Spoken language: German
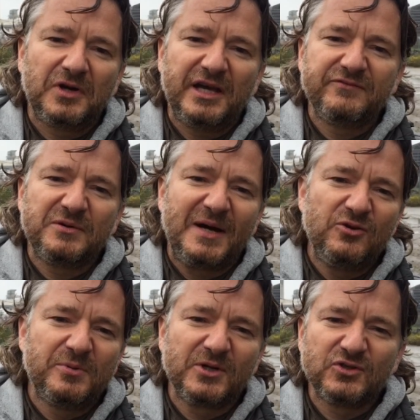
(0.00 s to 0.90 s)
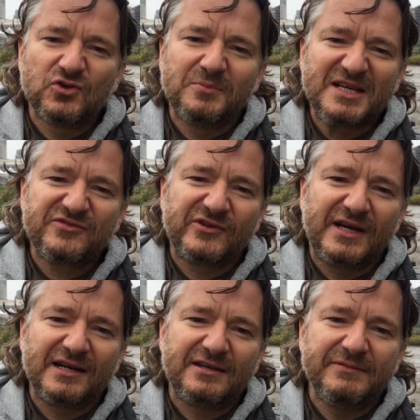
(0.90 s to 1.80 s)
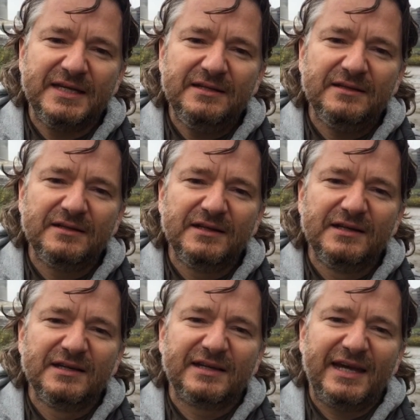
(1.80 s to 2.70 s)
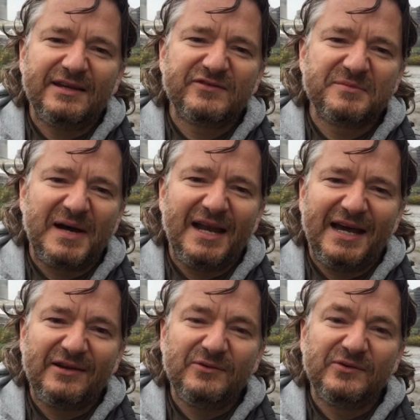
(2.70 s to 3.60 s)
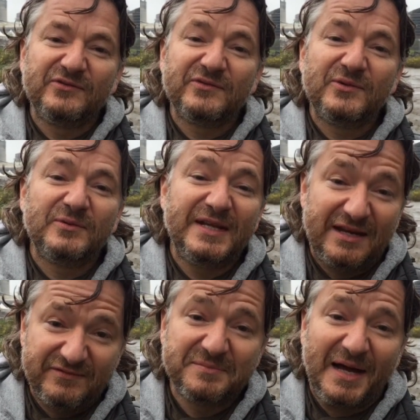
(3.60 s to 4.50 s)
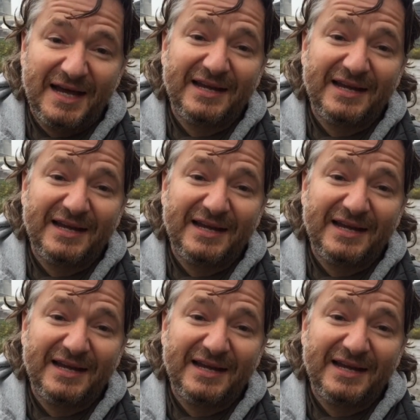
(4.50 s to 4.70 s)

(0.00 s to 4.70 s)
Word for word: Reden wir mal über einen Thomas von Aquin. Reden wir mal einen, nennen wir mal